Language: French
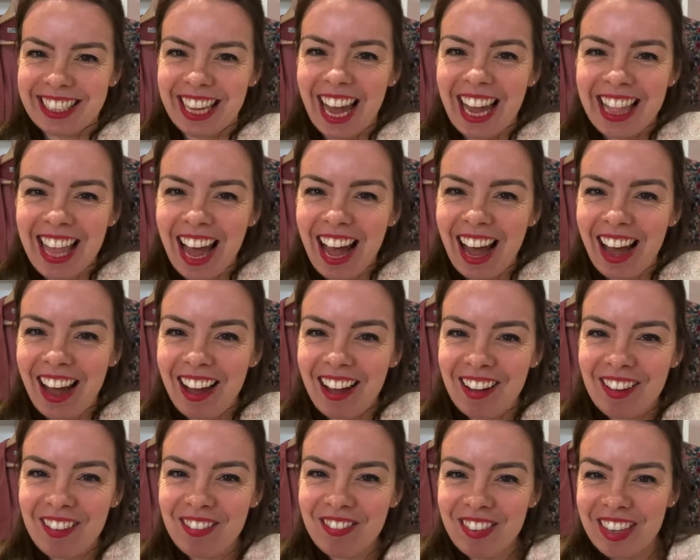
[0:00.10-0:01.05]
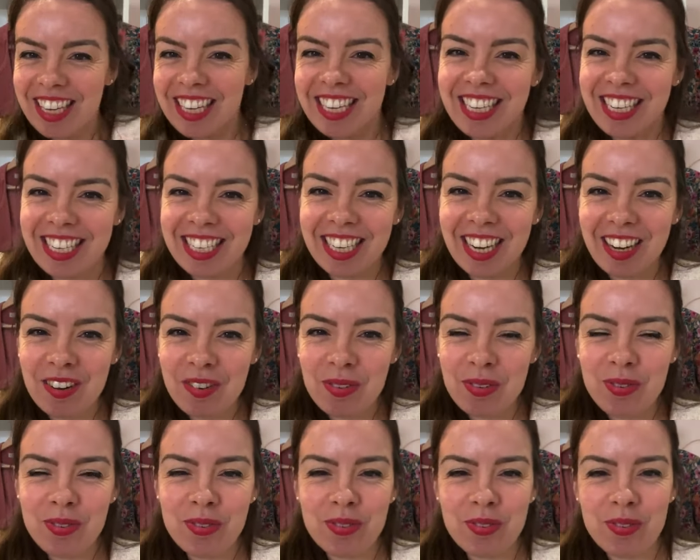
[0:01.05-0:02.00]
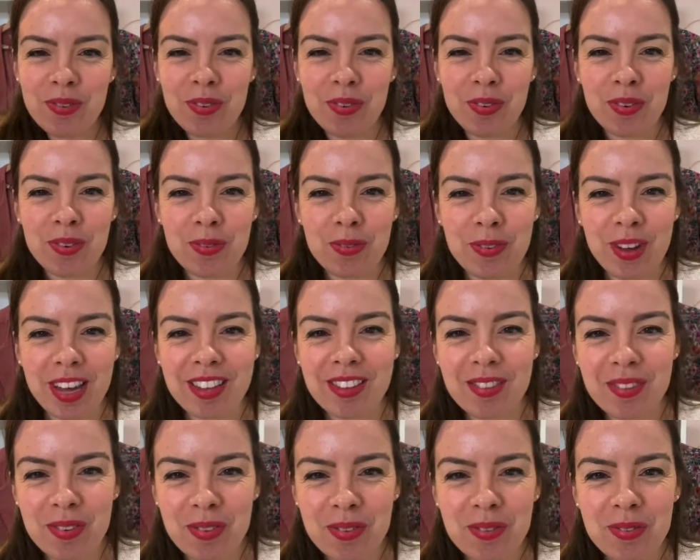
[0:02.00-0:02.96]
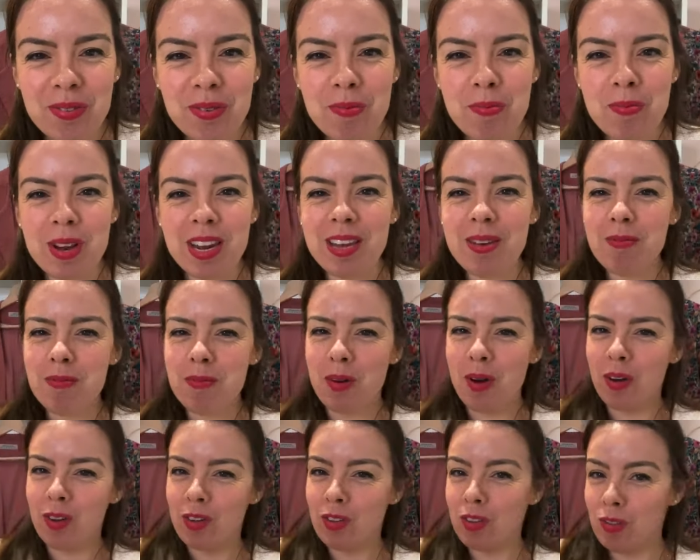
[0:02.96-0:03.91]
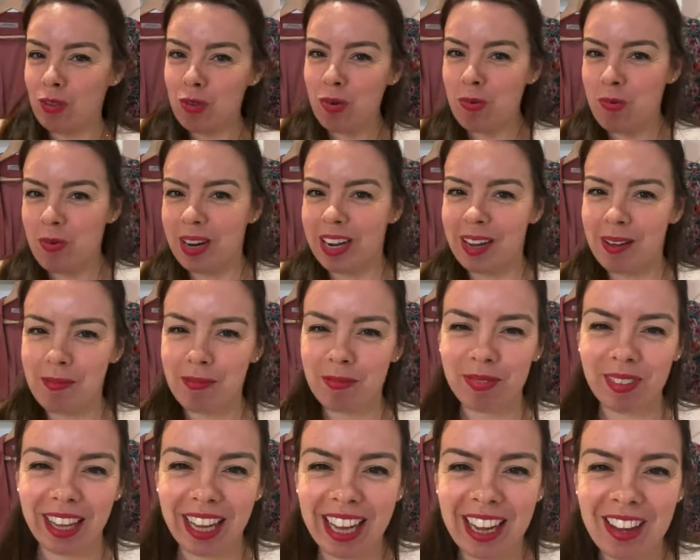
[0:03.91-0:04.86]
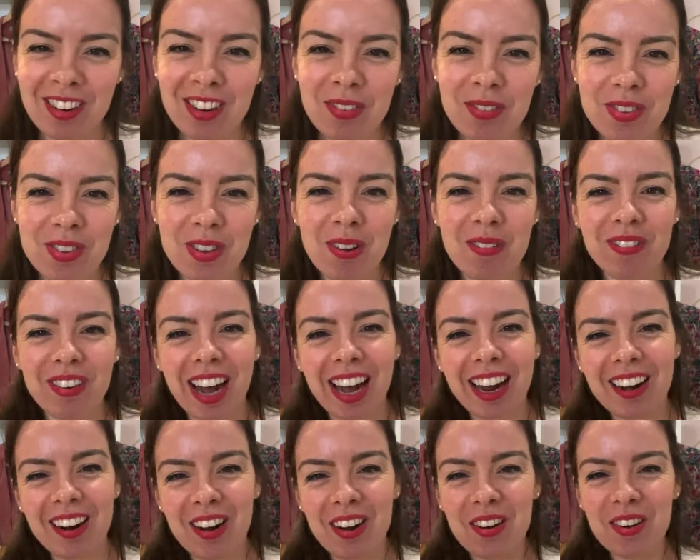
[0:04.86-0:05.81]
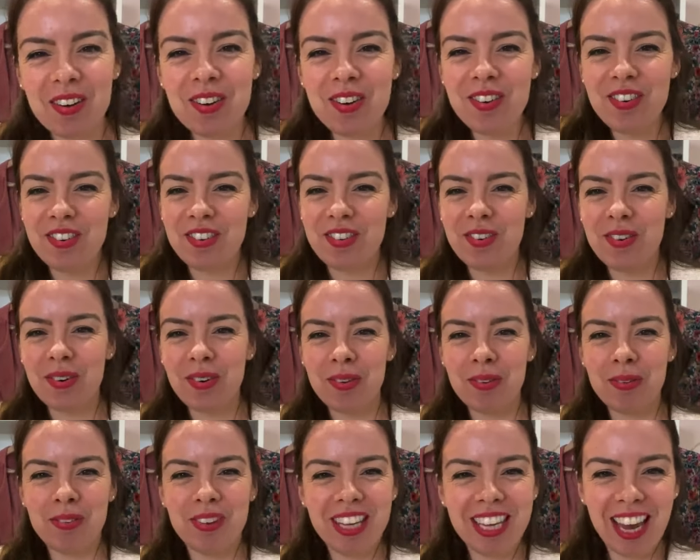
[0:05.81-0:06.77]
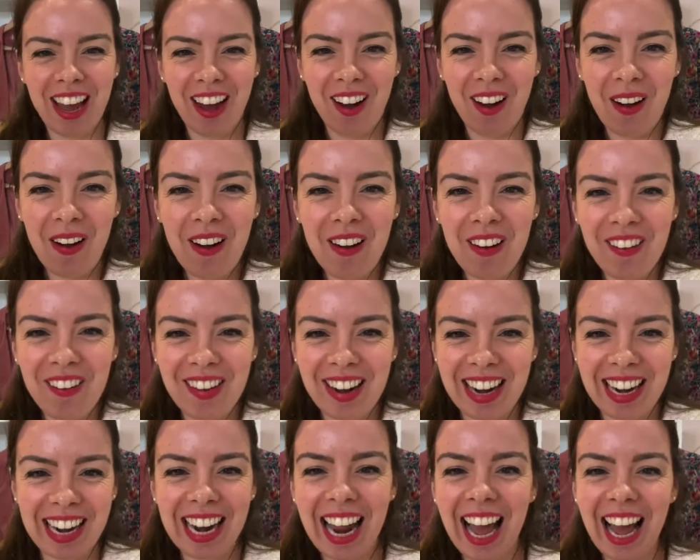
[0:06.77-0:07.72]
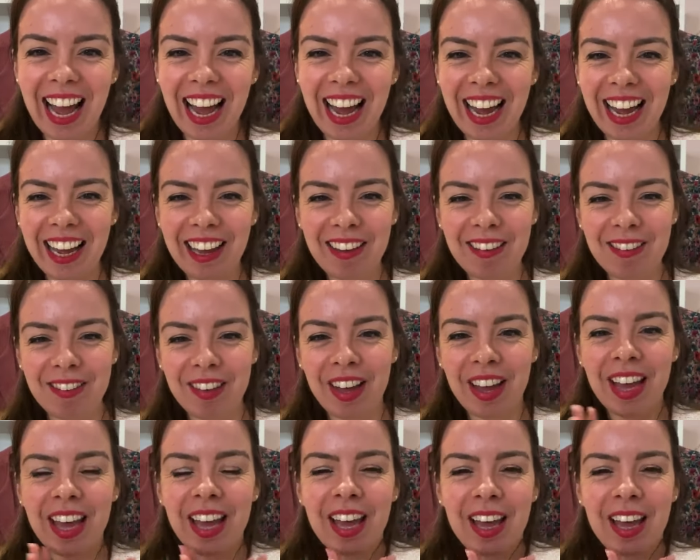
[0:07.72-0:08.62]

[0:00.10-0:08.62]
Tadam J'ai cousu une veste sublime doublée et je vous en parle aujourd'hui en live.